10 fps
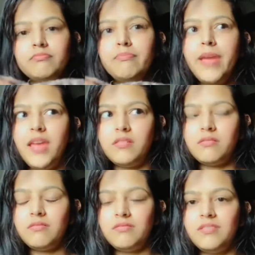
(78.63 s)
बैर
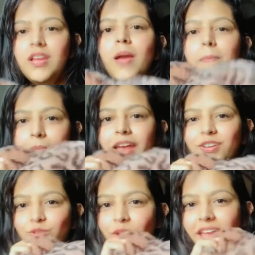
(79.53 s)
बैर
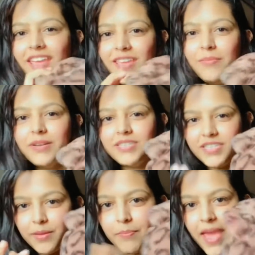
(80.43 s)
तो है ही बट
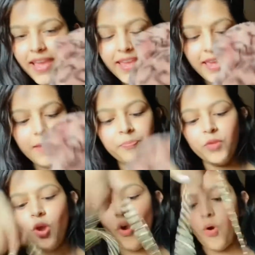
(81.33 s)
ये बैग है
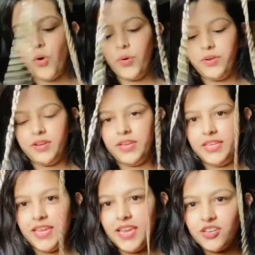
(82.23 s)
और
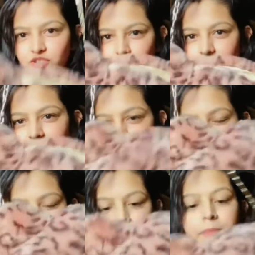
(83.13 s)
ये है श्री के
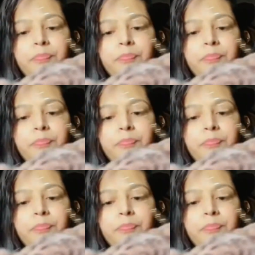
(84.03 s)
लिए